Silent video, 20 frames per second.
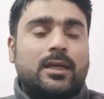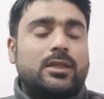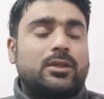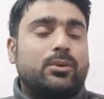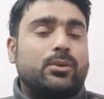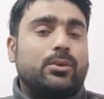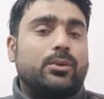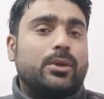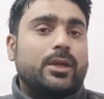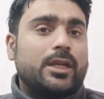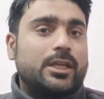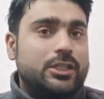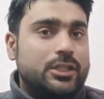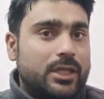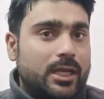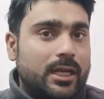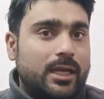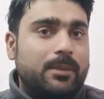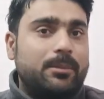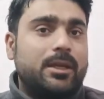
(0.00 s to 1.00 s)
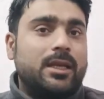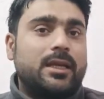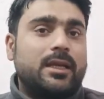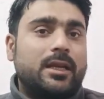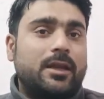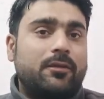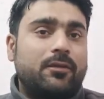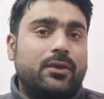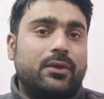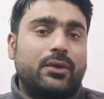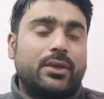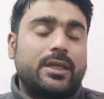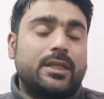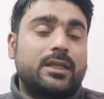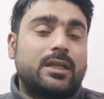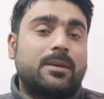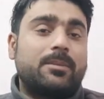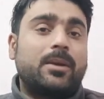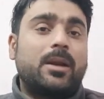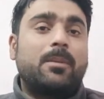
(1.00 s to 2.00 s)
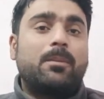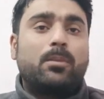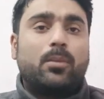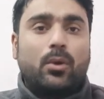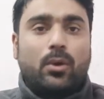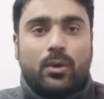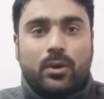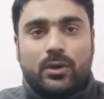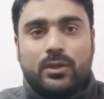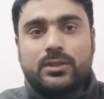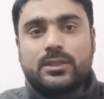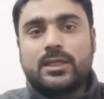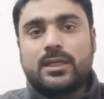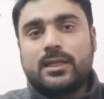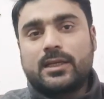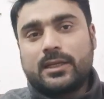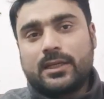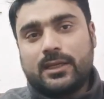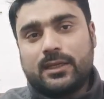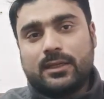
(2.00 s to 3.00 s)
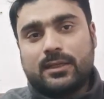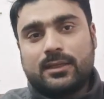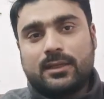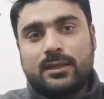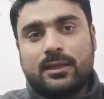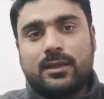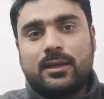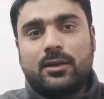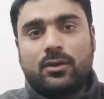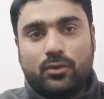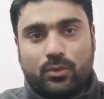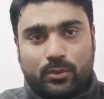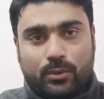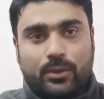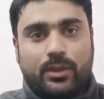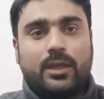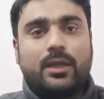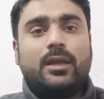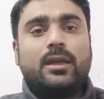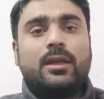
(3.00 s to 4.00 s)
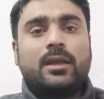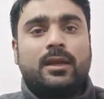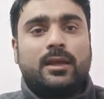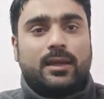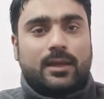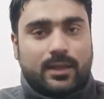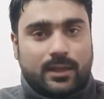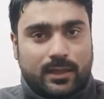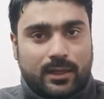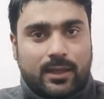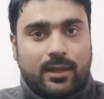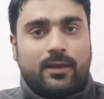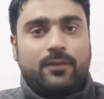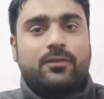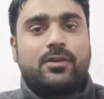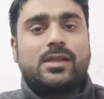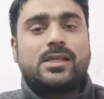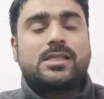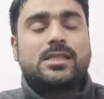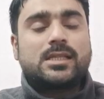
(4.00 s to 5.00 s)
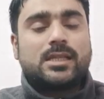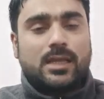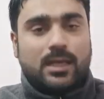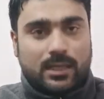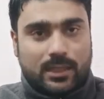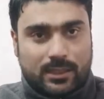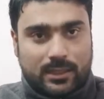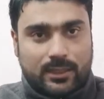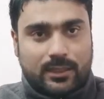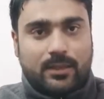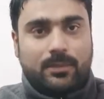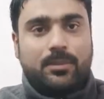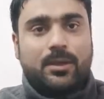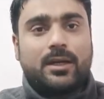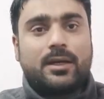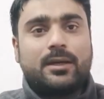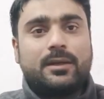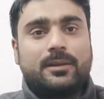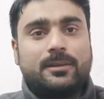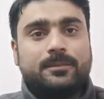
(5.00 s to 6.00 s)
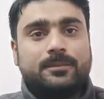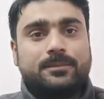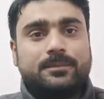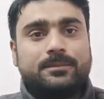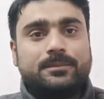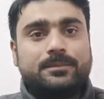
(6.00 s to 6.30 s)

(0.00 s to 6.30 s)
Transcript: तो इन मिलेगी नई वीडियो के अंदर अपना बहुत सारा ख्याल रखना ओके अल्लाह हाफिज़ अल्लाह के बाद